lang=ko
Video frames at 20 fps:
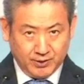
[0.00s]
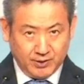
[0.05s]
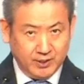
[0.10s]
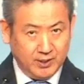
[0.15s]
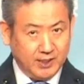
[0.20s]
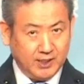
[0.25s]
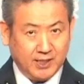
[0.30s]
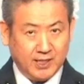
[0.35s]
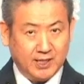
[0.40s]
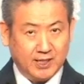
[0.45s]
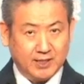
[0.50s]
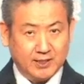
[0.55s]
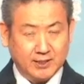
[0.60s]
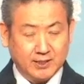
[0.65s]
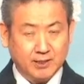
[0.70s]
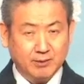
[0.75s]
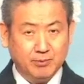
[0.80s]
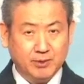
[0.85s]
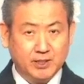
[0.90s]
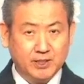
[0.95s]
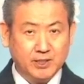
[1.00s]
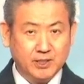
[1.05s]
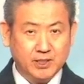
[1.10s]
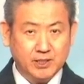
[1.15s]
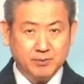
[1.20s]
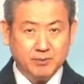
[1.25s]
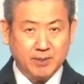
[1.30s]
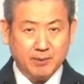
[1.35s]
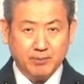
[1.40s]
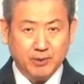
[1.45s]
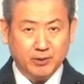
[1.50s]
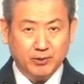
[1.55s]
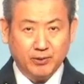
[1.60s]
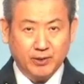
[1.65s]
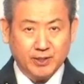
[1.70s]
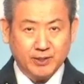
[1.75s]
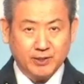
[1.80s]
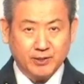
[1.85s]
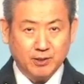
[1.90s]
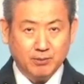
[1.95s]
그러니까 지금
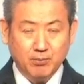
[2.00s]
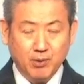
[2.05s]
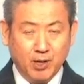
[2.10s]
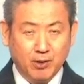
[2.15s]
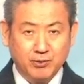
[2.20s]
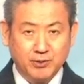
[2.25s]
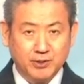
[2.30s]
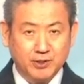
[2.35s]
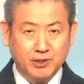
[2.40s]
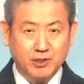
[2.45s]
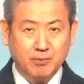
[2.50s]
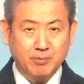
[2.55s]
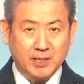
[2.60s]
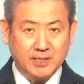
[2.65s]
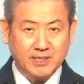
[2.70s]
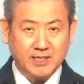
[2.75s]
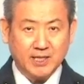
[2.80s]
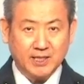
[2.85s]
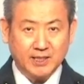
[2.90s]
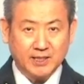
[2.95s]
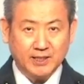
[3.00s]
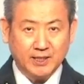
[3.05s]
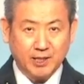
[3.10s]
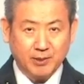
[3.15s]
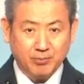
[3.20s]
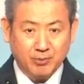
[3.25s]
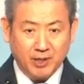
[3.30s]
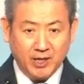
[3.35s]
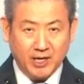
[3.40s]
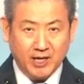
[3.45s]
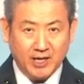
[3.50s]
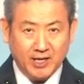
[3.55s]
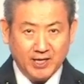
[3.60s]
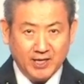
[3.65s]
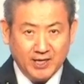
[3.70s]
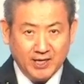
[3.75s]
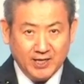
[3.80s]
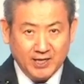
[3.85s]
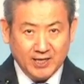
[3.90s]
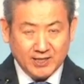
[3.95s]
2023년도에 정보하고는 전혀 맞지 않기 때문에
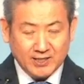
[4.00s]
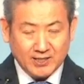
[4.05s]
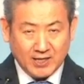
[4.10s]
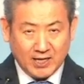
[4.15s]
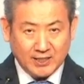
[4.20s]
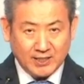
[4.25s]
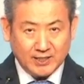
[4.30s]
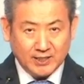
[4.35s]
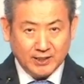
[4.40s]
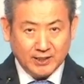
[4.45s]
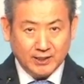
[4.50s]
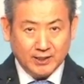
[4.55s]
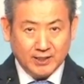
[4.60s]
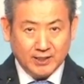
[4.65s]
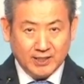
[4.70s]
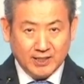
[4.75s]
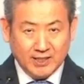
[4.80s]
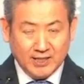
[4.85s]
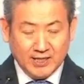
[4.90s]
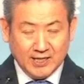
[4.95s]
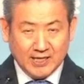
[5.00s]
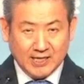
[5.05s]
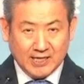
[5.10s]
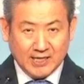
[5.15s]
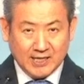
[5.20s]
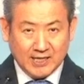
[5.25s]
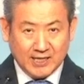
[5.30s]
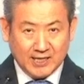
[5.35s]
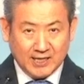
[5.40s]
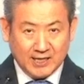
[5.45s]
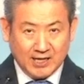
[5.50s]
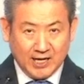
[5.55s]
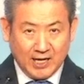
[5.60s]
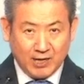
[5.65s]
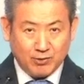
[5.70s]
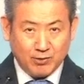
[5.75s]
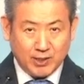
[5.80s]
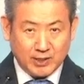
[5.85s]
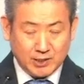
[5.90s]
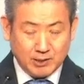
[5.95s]
사실은 아,
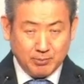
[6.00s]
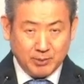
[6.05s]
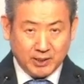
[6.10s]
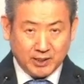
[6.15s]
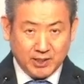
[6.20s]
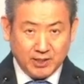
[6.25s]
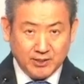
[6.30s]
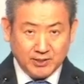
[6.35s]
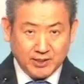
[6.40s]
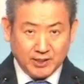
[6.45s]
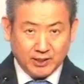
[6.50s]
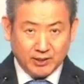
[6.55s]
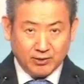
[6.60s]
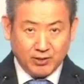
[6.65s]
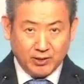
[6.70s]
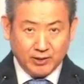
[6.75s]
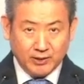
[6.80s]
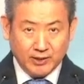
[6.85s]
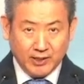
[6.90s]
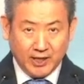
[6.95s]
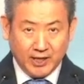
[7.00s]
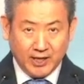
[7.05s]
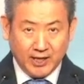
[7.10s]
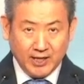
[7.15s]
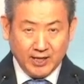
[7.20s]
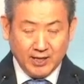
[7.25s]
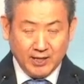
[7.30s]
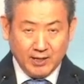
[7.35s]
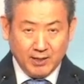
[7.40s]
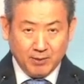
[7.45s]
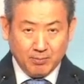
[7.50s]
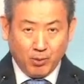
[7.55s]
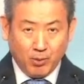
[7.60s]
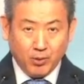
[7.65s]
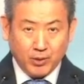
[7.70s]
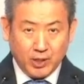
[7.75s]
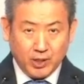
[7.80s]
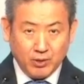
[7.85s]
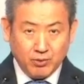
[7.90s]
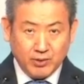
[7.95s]
하루아침에 깨어지게 되는데
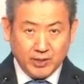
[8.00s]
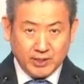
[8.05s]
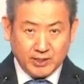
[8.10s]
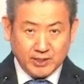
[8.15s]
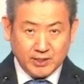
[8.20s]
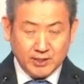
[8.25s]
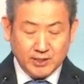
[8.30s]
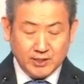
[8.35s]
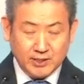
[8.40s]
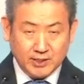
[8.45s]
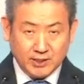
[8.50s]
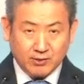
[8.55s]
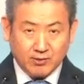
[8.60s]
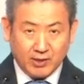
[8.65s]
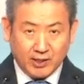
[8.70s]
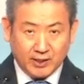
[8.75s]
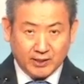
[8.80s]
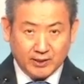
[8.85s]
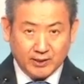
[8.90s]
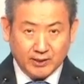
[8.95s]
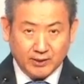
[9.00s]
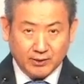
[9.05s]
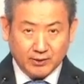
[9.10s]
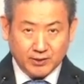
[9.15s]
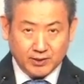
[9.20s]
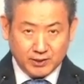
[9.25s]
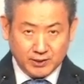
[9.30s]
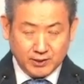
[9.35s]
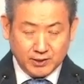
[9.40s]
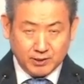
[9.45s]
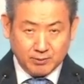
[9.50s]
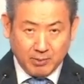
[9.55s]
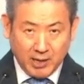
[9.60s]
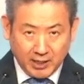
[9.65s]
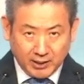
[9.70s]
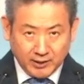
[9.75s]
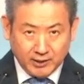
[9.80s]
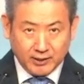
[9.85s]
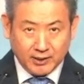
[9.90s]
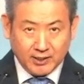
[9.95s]
모래 위에 지은 집과 같은
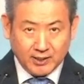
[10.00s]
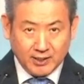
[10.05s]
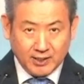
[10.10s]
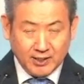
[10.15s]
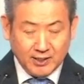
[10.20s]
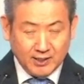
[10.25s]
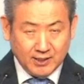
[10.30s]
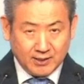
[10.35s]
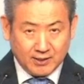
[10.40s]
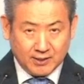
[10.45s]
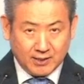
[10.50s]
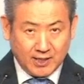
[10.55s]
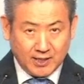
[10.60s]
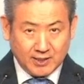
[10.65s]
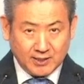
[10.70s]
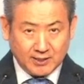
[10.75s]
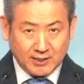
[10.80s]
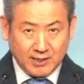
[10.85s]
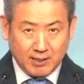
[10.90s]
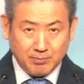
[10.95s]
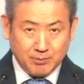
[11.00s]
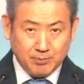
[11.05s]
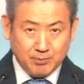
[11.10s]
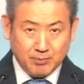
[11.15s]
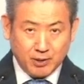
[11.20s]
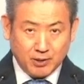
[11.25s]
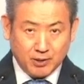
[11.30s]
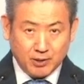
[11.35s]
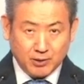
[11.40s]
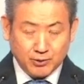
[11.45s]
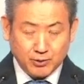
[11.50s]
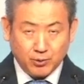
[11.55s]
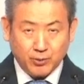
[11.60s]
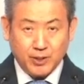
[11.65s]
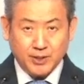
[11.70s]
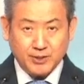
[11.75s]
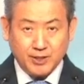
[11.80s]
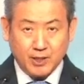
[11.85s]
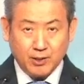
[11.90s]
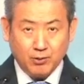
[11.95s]
것이지만은 그러나 30년을
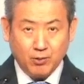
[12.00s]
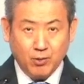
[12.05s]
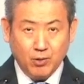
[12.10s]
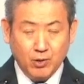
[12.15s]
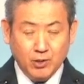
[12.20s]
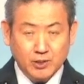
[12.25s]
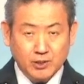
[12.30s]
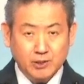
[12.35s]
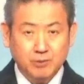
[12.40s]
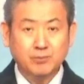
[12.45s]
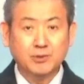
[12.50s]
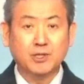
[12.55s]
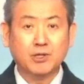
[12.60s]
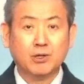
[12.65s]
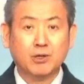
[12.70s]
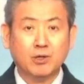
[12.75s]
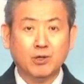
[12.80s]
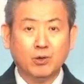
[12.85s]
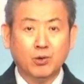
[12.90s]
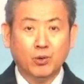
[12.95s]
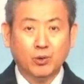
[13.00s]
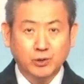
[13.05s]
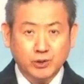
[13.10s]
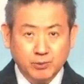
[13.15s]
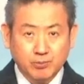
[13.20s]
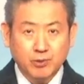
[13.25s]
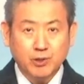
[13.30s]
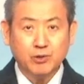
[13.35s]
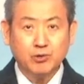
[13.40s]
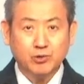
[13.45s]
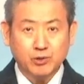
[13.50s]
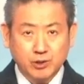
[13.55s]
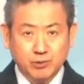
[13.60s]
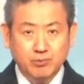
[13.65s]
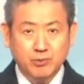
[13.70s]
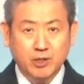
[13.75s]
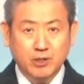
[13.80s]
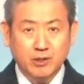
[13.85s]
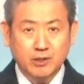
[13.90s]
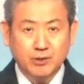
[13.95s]
속아 살고 심지어 50년,
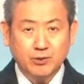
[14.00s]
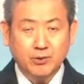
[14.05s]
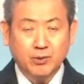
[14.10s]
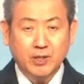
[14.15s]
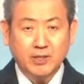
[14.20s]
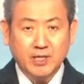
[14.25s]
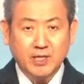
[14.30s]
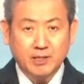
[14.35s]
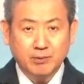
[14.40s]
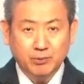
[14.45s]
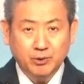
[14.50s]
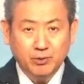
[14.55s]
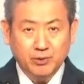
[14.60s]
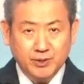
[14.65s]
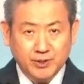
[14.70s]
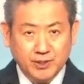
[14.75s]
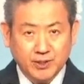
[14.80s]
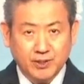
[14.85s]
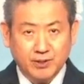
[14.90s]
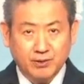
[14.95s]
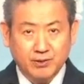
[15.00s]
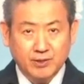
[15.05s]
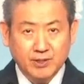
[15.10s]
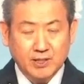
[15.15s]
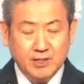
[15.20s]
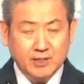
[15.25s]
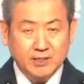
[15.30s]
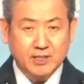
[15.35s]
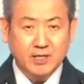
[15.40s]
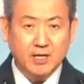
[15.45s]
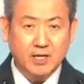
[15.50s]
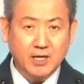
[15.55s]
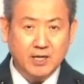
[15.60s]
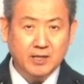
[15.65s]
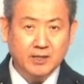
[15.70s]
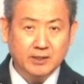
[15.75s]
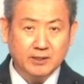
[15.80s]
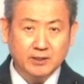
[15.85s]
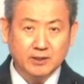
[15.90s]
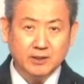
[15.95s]
60년을 속아 사는 분도 있어요.
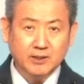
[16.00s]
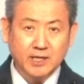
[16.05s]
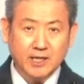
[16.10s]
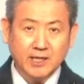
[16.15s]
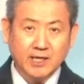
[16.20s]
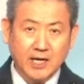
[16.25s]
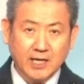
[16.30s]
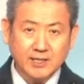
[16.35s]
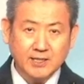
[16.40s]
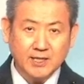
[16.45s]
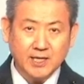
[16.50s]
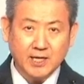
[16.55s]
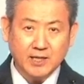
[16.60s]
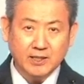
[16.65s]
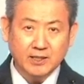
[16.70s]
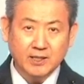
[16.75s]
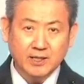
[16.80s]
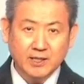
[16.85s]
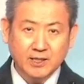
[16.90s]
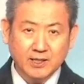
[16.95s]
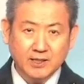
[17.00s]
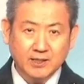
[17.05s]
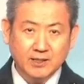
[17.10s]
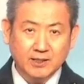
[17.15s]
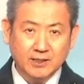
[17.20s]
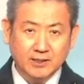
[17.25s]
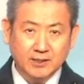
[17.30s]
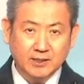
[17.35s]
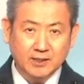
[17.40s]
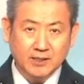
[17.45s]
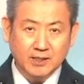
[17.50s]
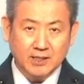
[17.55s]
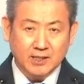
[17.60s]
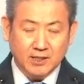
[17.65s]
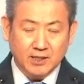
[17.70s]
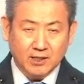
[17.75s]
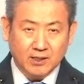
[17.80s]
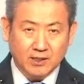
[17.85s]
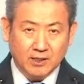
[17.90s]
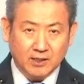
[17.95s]
진리를 듣기까지에는 그
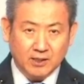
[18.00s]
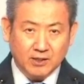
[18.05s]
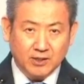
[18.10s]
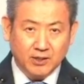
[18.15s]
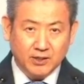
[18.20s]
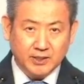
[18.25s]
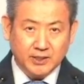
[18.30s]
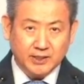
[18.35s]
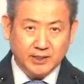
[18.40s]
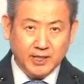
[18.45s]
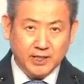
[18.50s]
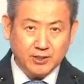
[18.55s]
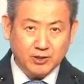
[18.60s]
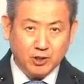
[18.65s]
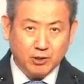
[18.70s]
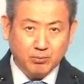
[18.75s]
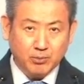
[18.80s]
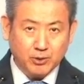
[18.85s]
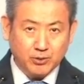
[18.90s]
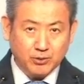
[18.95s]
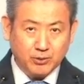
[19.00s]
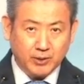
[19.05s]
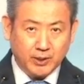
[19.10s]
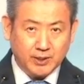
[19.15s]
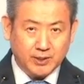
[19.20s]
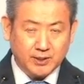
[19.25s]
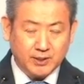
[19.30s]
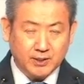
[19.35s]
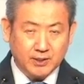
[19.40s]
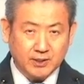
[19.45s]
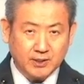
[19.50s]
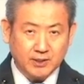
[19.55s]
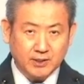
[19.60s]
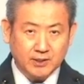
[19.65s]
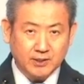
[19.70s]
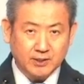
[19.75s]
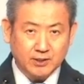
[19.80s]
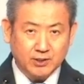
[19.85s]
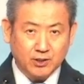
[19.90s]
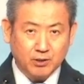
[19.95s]
어, 거짓된 정보 속에서
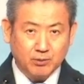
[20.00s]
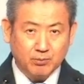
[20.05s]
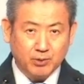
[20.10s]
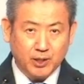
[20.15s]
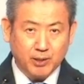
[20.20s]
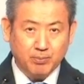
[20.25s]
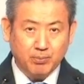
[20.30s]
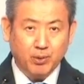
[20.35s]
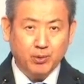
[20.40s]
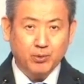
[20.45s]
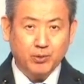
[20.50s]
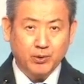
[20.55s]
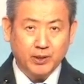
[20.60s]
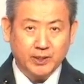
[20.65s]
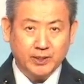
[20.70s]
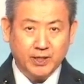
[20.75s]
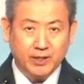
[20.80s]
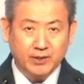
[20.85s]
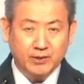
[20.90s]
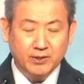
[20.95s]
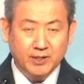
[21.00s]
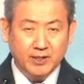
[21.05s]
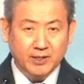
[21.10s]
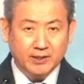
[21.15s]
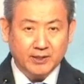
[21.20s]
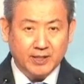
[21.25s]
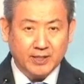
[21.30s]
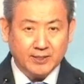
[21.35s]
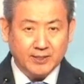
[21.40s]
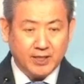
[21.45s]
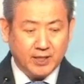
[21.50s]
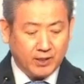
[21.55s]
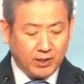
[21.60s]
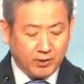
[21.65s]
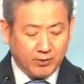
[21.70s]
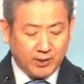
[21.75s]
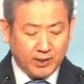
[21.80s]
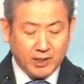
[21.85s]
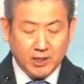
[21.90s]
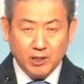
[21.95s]
그 정보의 포로가 되어 내
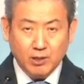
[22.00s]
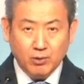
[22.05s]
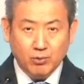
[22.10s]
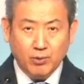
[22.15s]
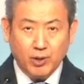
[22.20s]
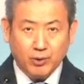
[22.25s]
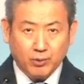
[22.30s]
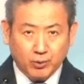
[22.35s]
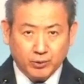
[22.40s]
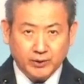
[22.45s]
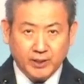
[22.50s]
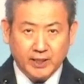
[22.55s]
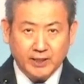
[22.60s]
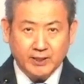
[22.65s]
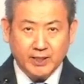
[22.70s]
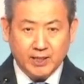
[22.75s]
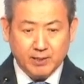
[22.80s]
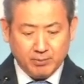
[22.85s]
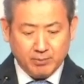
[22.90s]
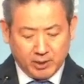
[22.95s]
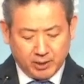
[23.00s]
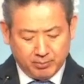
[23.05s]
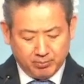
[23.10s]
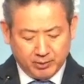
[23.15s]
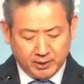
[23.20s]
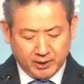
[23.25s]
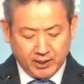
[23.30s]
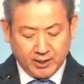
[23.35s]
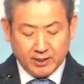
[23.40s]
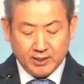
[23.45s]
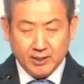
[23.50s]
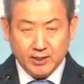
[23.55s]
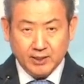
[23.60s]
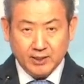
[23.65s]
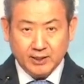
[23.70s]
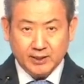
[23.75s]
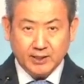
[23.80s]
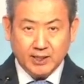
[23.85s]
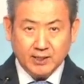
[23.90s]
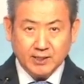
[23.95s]
세계관이 왜곡돼 있다 이 말입니다.
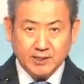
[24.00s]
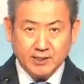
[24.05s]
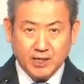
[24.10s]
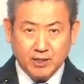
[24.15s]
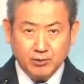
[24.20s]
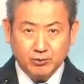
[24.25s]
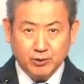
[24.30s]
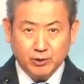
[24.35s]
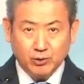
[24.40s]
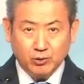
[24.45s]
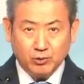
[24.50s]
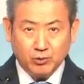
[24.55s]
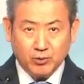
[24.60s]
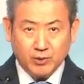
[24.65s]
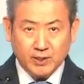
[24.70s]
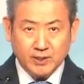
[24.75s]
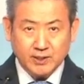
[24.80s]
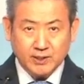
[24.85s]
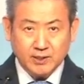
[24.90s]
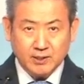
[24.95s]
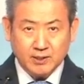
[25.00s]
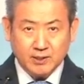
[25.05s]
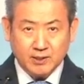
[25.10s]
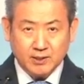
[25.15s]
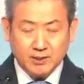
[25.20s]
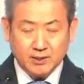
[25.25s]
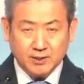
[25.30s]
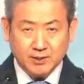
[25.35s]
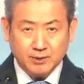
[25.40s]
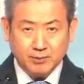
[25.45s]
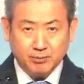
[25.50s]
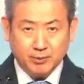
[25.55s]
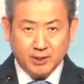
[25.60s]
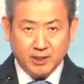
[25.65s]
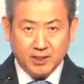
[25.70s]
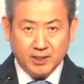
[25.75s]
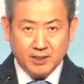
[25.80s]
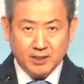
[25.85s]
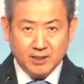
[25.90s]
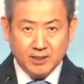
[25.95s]
이 땅을 사는 우리도 똑같이
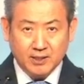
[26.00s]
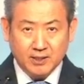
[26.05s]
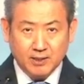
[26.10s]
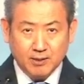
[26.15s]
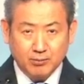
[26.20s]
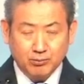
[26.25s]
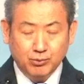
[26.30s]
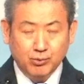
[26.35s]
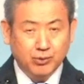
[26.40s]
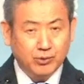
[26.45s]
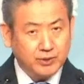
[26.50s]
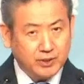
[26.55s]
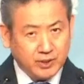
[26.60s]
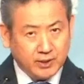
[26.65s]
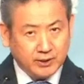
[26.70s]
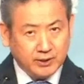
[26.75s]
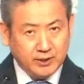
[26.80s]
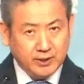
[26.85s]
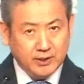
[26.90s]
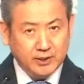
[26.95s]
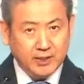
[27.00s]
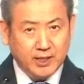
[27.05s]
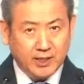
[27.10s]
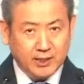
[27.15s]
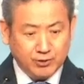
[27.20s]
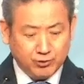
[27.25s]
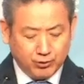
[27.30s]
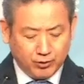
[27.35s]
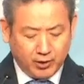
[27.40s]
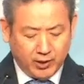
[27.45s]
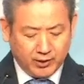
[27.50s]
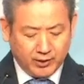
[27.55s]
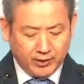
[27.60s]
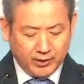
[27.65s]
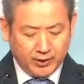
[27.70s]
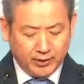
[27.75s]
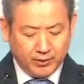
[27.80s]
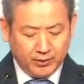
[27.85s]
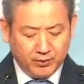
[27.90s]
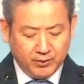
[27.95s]
그렇습니다. 무엇을 듣느냐가 중요한
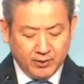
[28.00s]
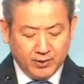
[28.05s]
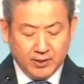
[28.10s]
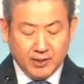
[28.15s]
거예요.